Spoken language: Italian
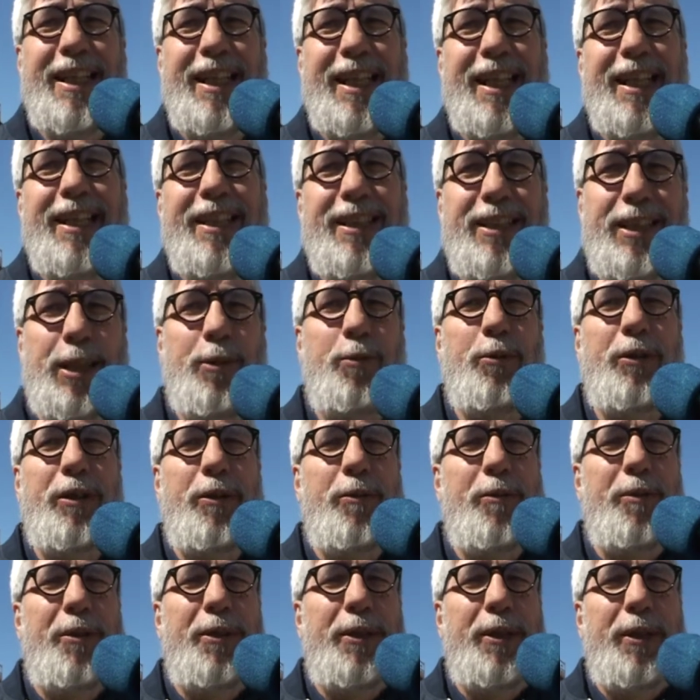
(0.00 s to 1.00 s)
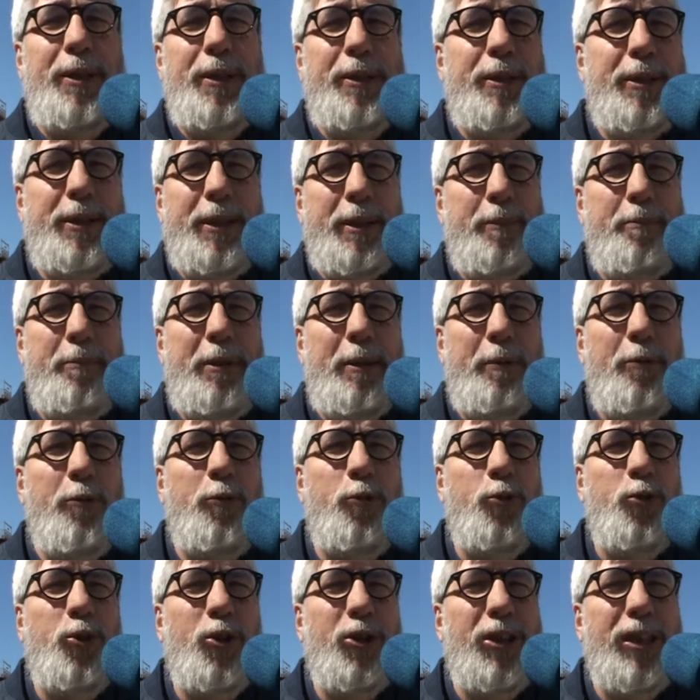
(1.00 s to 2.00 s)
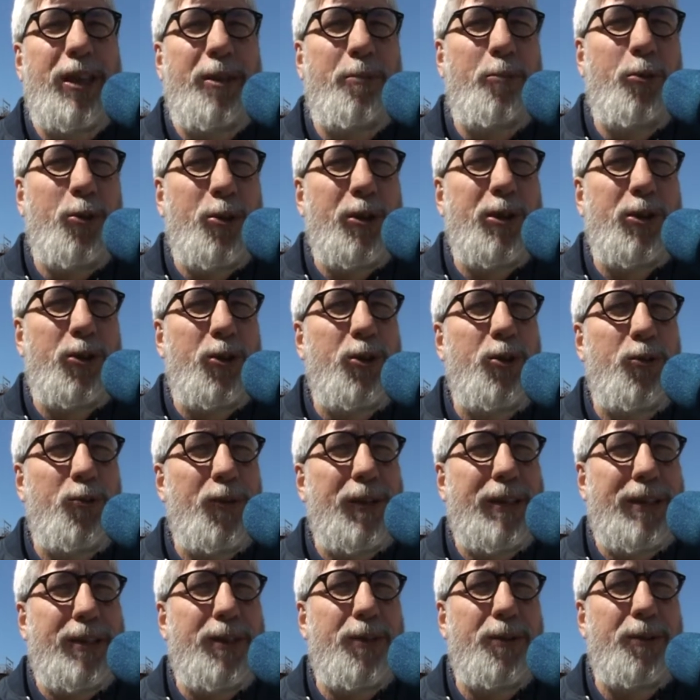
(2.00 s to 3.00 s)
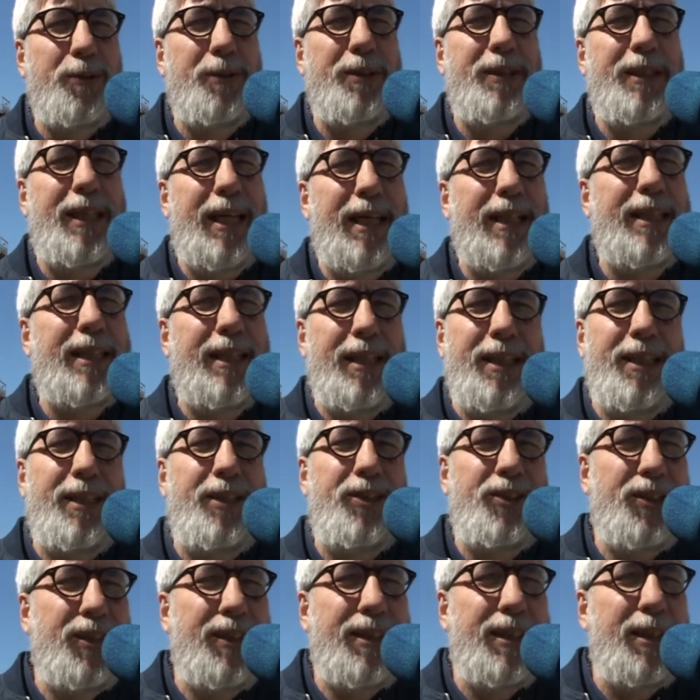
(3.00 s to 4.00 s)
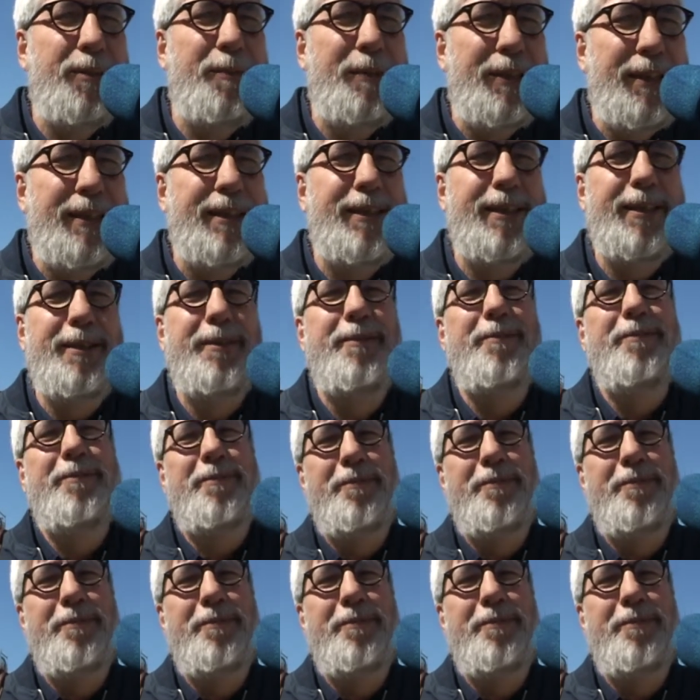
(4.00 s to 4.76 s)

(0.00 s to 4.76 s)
e diciamo che eh, abbiamo avuto delle buone soddisfazioni anche recentemente.